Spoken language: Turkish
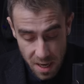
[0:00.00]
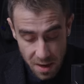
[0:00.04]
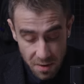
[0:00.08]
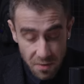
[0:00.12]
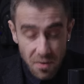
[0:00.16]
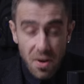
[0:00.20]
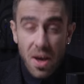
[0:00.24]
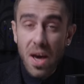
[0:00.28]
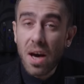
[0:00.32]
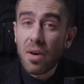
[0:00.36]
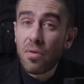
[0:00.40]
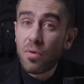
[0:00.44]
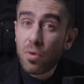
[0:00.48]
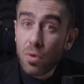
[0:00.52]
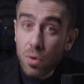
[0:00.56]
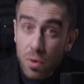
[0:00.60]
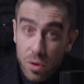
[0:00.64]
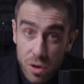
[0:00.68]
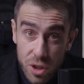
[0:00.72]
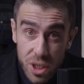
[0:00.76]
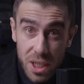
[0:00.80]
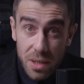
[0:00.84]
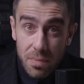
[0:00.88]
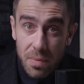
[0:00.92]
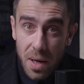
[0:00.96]
Veya
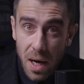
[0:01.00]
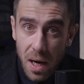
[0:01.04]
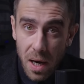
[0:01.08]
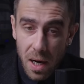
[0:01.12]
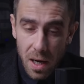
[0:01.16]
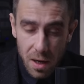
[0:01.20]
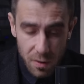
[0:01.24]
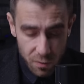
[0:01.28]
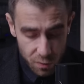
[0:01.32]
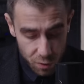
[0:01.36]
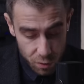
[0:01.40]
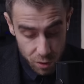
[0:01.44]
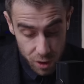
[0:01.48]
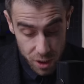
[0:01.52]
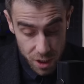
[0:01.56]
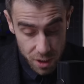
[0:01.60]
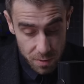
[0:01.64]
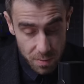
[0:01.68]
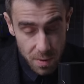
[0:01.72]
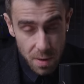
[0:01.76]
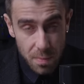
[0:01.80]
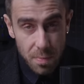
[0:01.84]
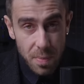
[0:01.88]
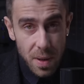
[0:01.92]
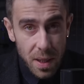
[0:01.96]
Fukushima.
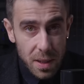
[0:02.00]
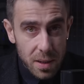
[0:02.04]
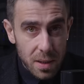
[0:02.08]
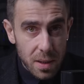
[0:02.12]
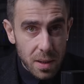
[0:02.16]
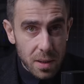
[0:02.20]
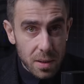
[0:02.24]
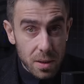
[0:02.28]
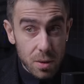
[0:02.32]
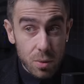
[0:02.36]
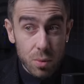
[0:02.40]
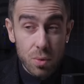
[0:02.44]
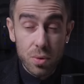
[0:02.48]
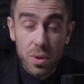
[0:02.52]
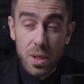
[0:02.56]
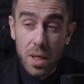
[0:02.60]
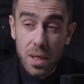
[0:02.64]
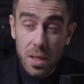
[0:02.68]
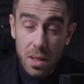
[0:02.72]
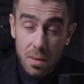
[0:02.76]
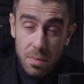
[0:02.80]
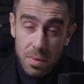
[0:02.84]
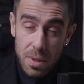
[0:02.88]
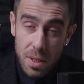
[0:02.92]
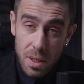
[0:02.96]
Fukushima patladı.
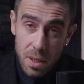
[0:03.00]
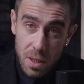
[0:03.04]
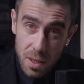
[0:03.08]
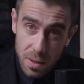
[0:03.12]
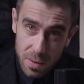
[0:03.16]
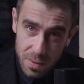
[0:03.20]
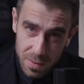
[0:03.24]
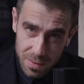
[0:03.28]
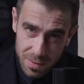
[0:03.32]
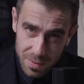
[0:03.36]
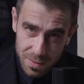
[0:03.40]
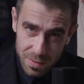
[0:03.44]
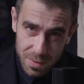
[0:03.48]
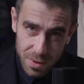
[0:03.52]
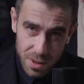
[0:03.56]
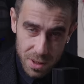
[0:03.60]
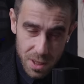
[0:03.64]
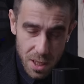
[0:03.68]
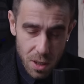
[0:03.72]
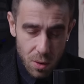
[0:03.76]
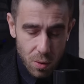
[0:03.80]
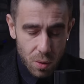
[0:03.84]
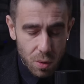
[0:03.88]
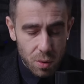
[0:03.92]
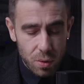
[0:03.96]
Üzerine bir de
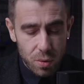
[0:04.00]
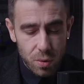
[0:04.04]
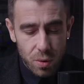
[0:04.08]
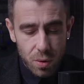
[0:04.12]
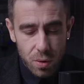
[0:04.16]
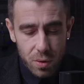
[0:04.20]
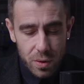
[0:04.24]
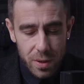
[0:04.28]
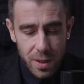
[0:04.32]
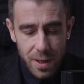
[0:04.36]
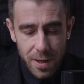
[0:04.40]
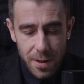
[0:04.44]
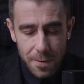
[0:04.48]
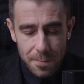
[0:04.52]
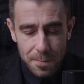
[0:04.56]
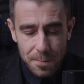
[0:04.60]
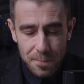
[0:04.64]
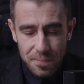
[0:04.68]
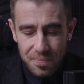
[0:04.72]
ne oldu orada?